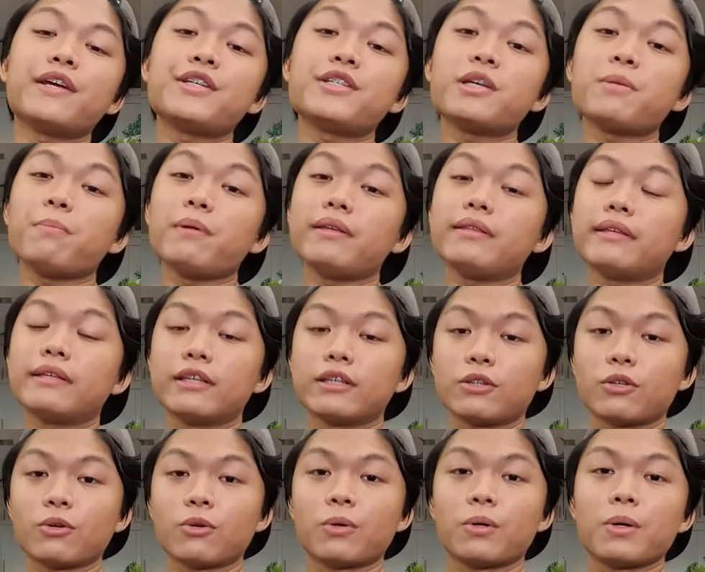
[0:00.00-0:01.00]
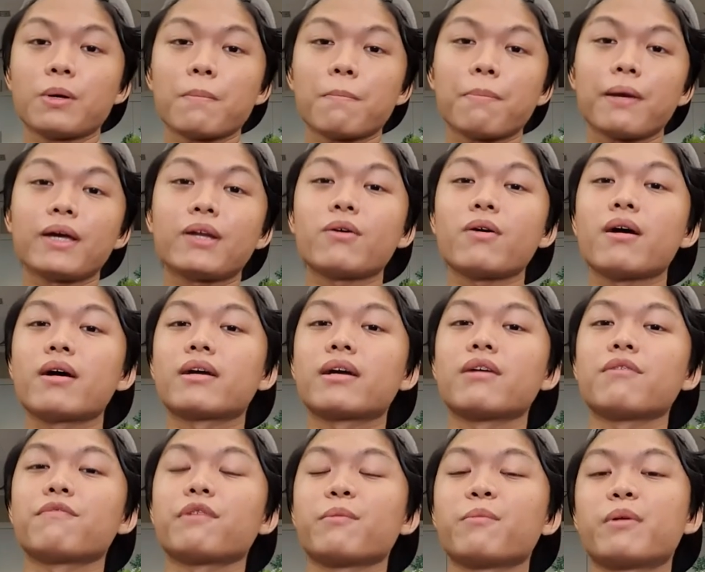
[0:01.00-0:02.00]
shipping din ito pero
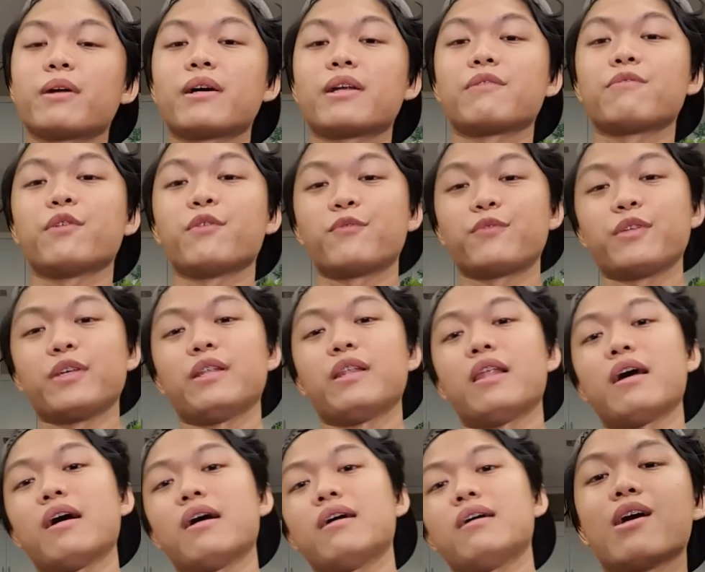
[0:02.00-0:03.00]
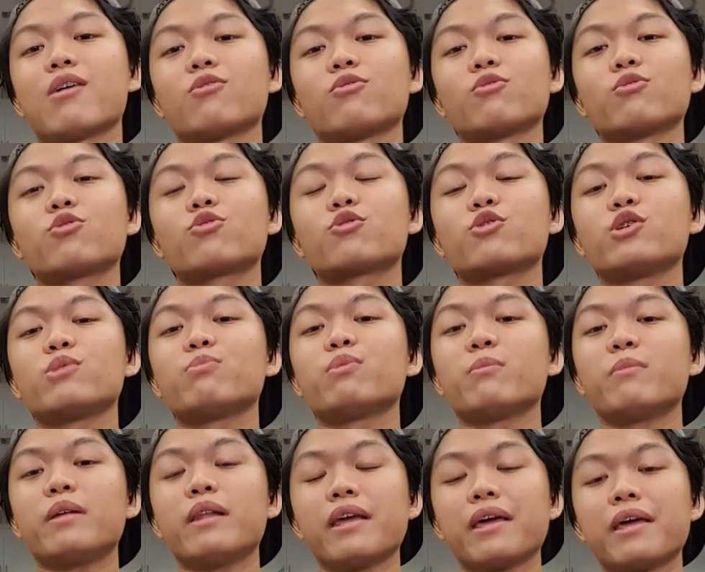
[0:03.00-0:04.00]
hanggang February 15 lang. Kung gusto nyo
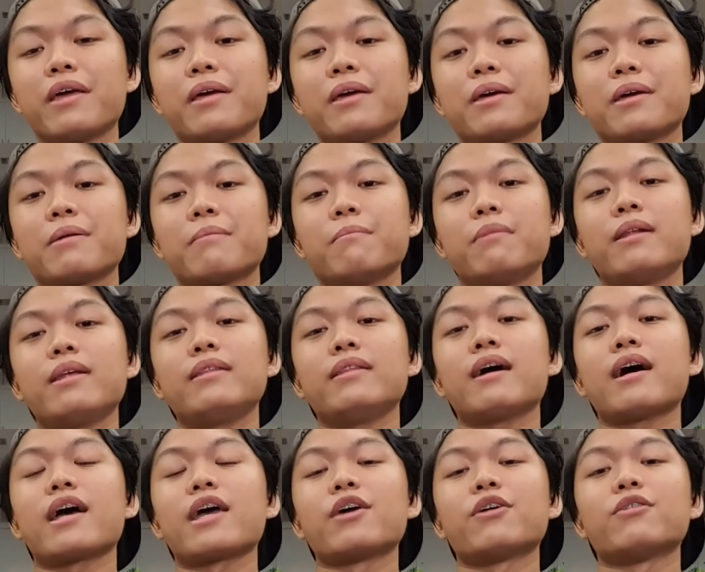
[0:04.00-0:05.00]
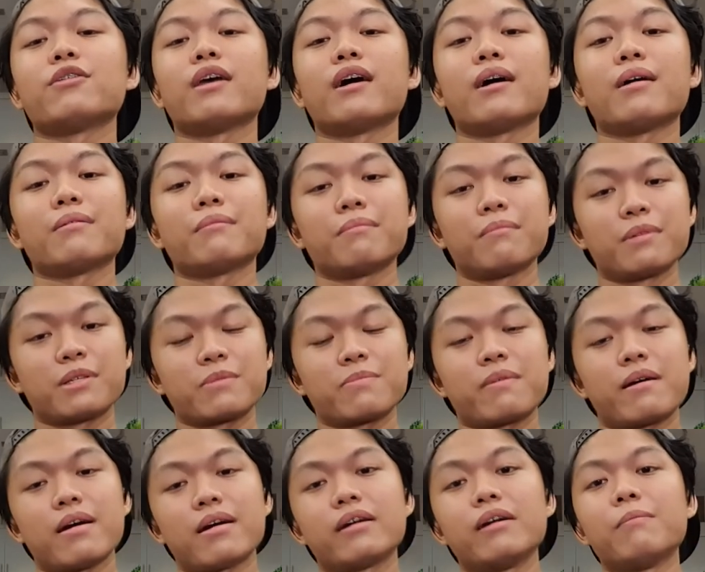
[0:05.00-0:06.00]
bumili, bili na kayo ng mas
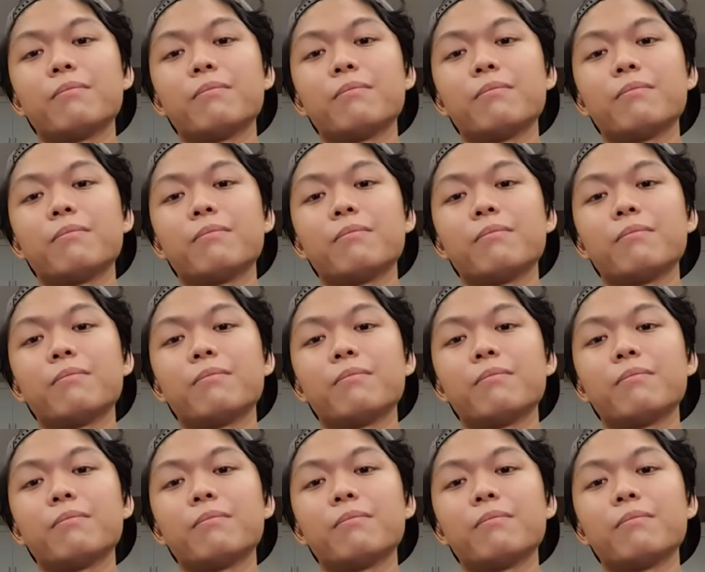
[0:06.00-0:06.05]
maaga